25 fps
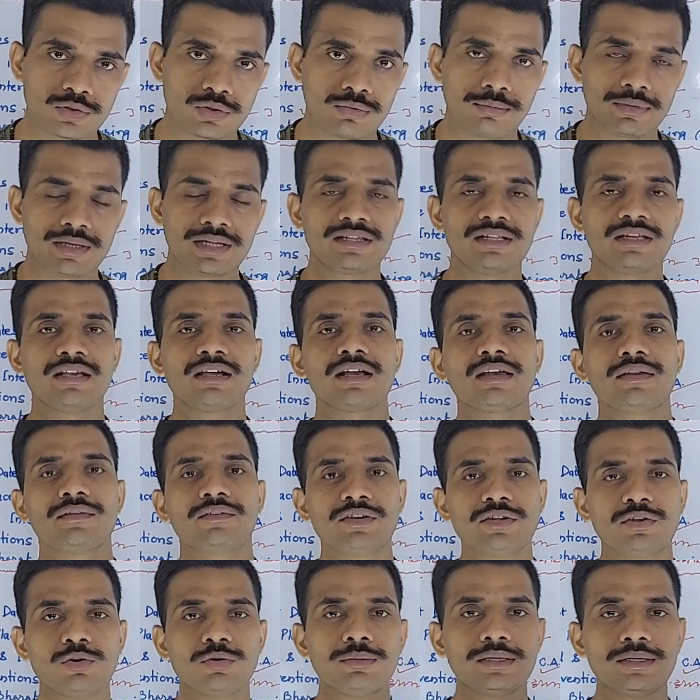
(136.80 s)
तो मिलते हैं अगले
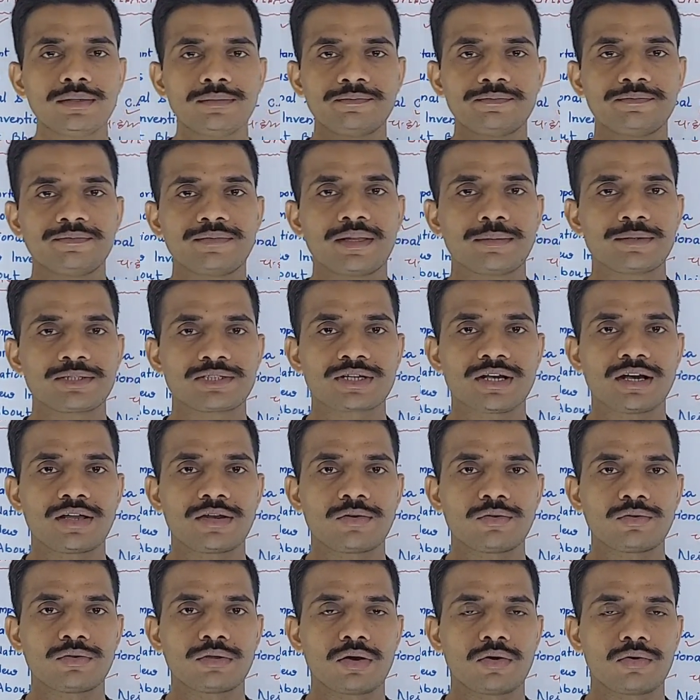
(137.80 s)
वीडियो में
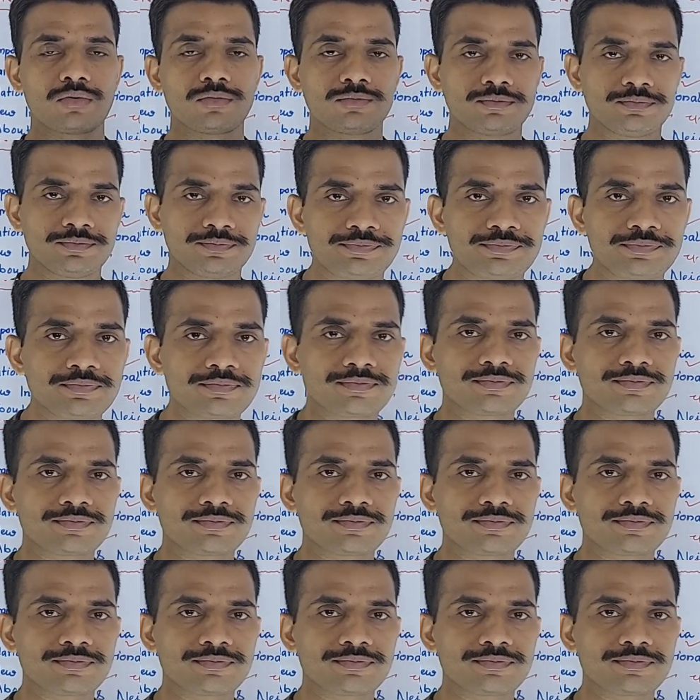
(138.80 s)
नमस्कार योद्धाओं